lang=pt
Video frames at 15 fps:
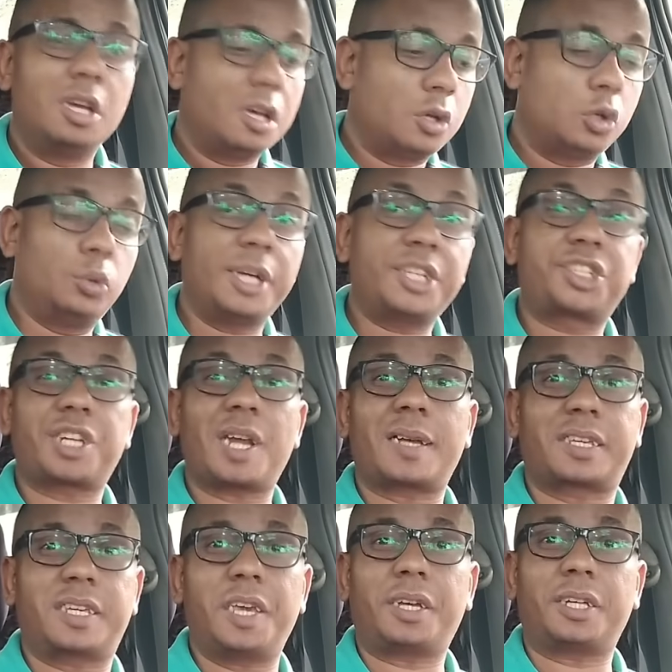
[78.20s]
uma
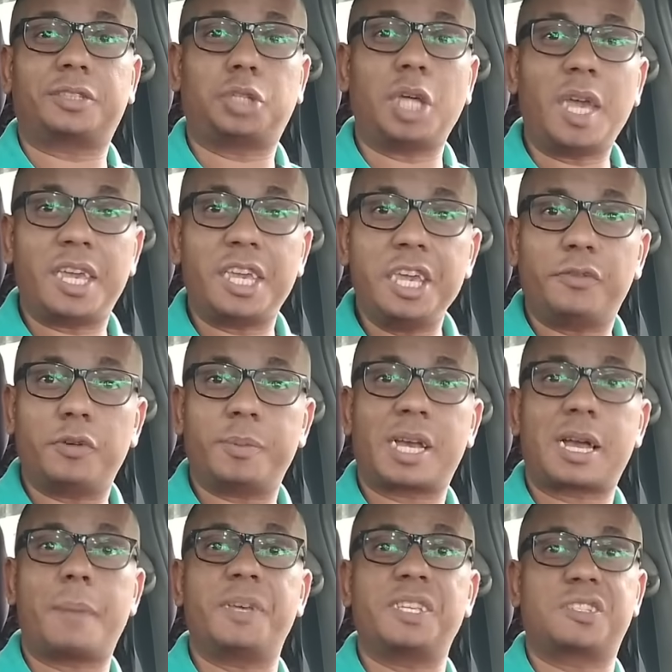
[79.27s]
enxaqueca terrível, minha
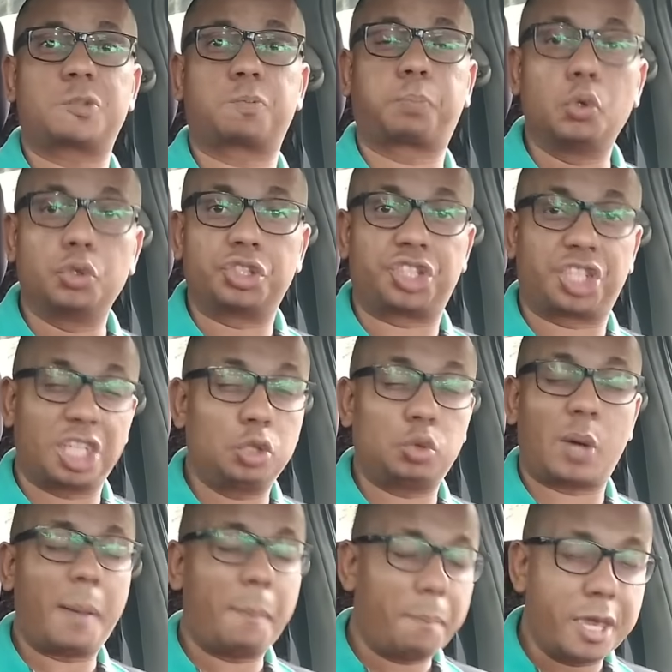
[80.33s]
cabeça explodindo
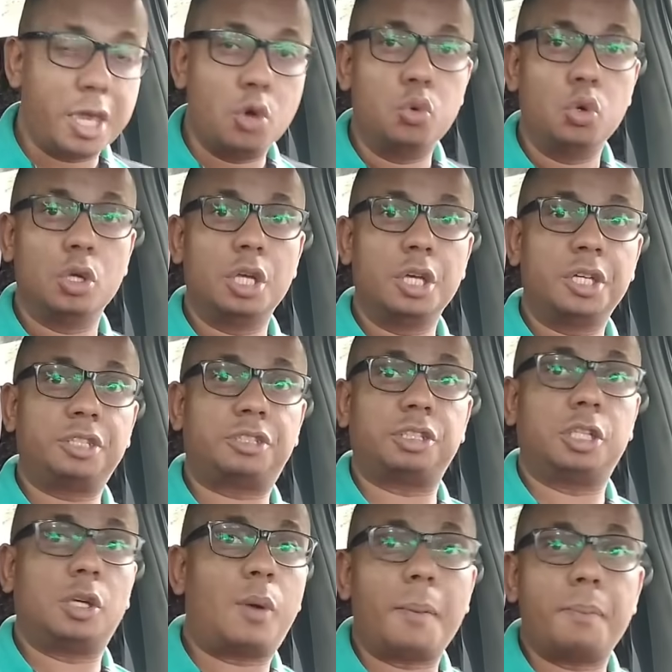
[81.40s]
a mil,
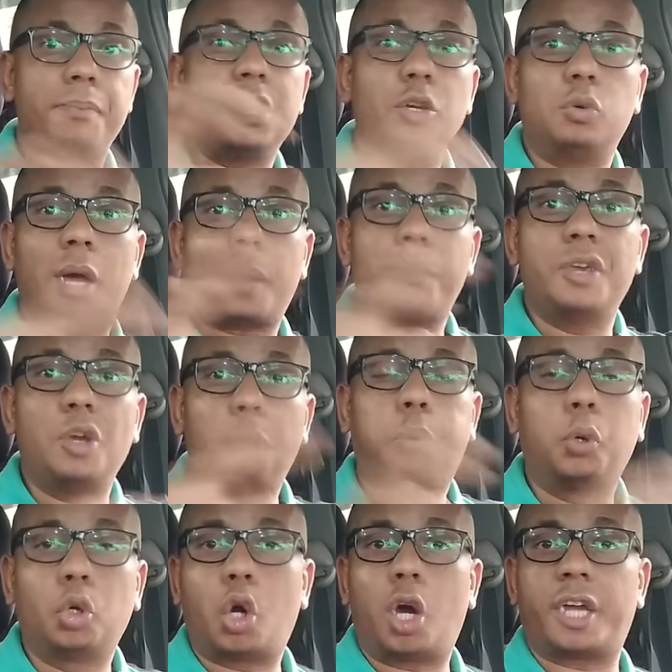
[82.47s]
entendeu? A mil, a mil
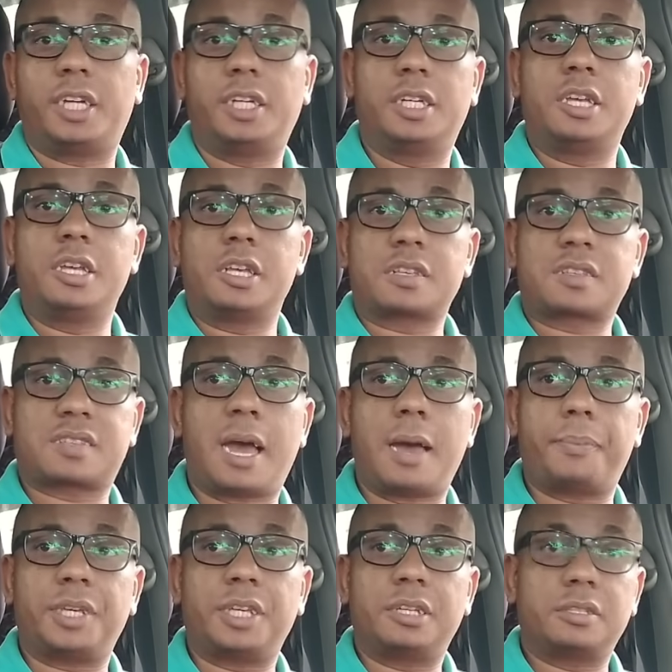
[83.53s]
por hora,
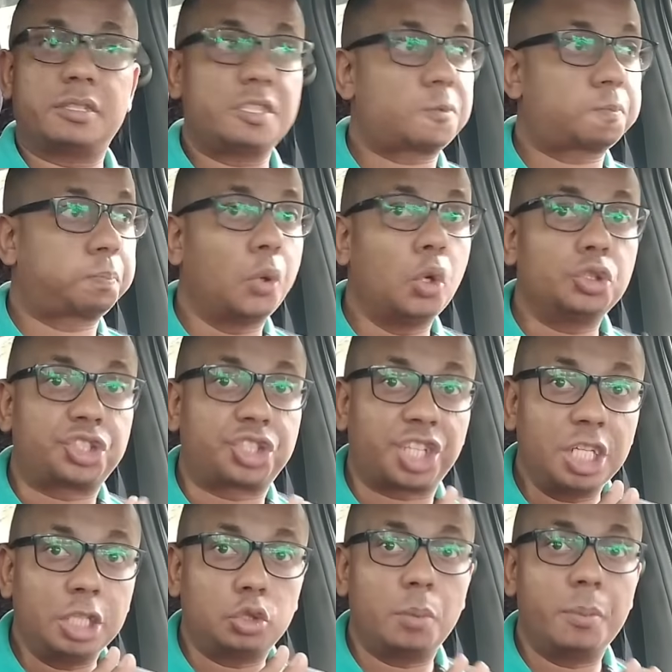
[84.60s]
sabe?
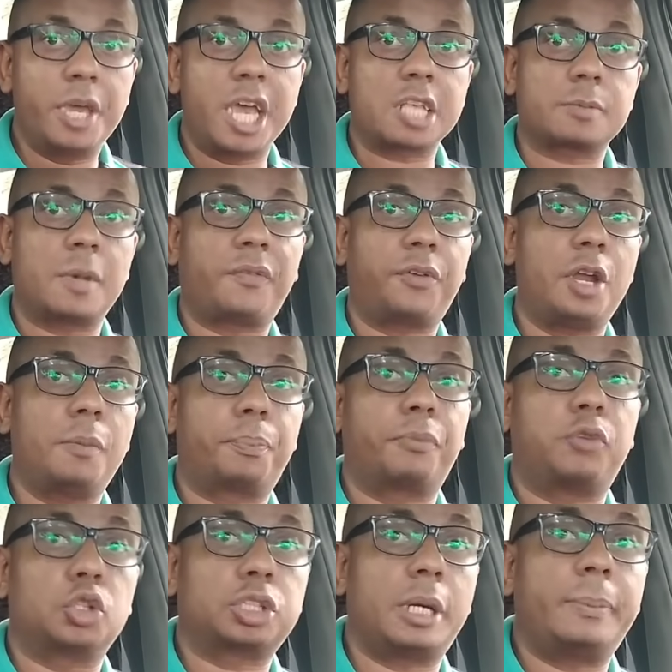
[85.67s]
Explodindo mesmo. Aí falei,
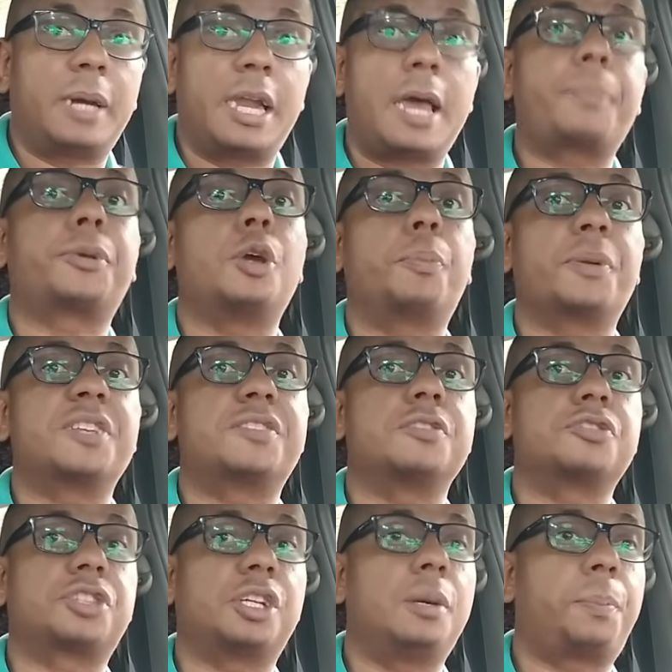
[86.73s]
vou trabalhar porque eu
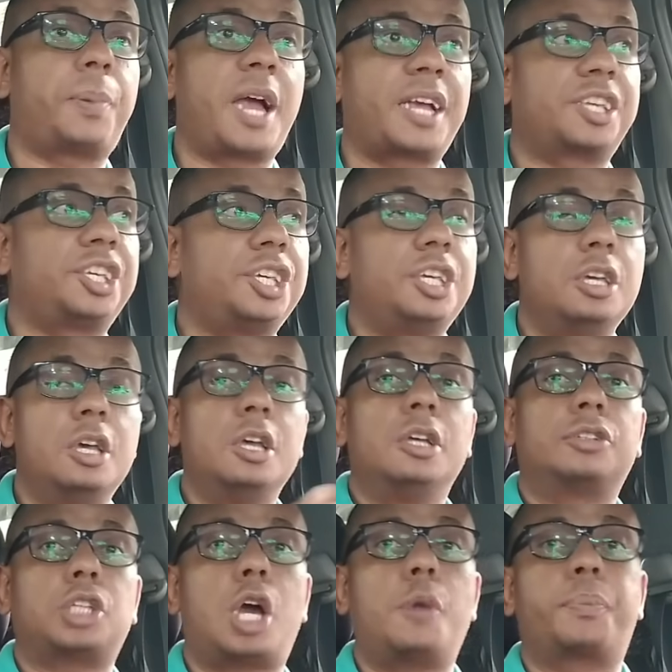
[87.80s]
preciso trampar aqui,
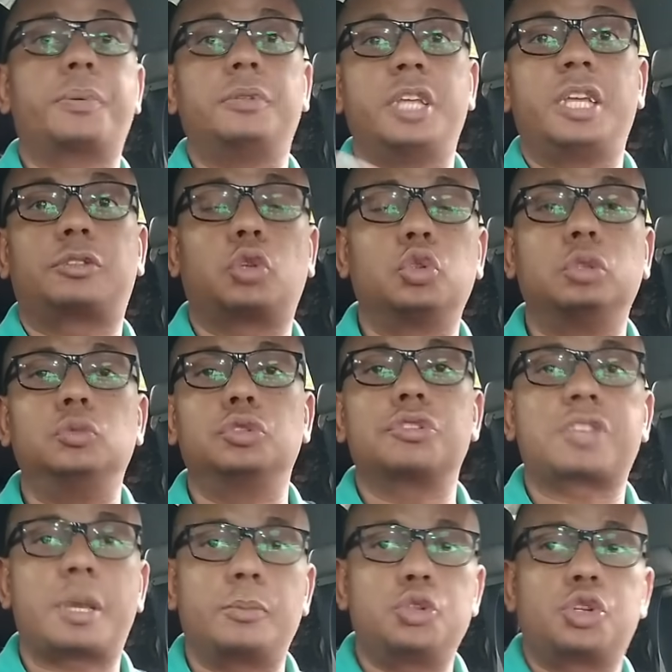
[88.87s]
tal, né? Todo mundo
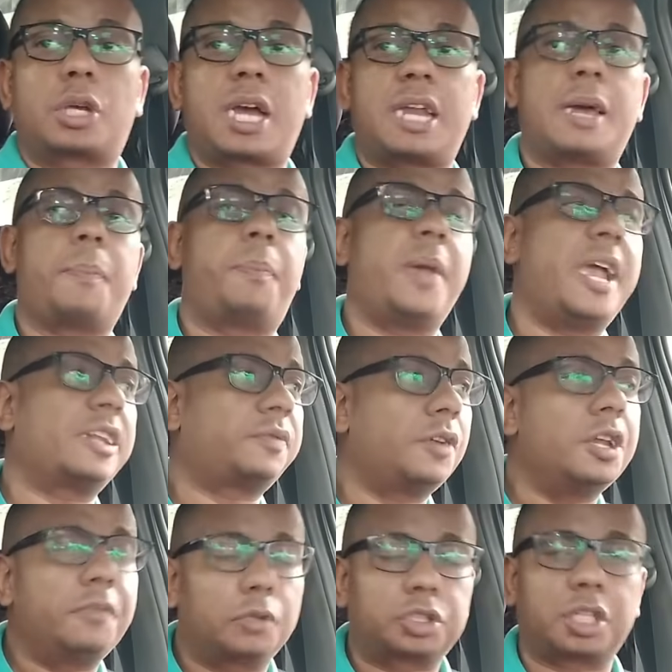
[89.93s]
sabe onde o cala
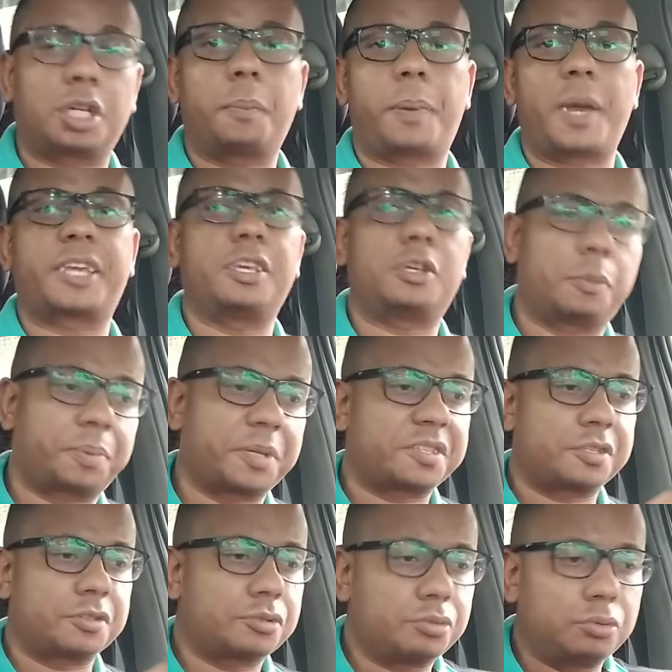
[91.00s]
Falei, vou trampar aqui que eu
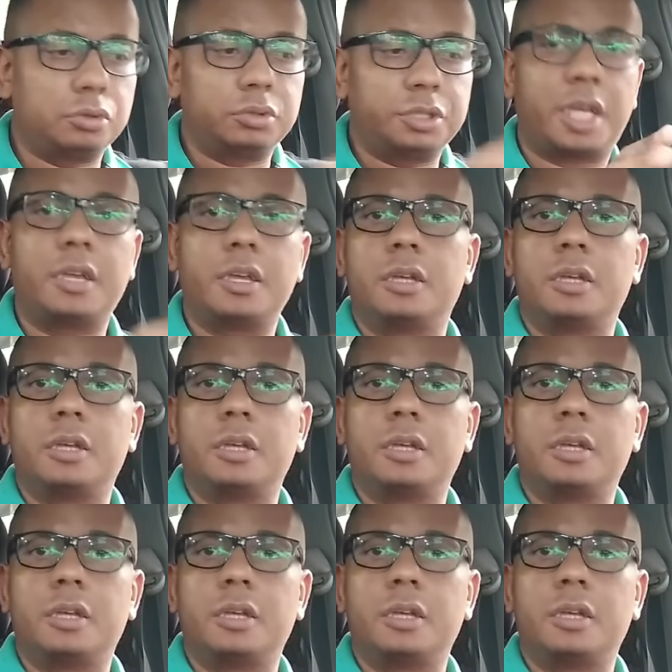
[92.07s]
preciso do, né?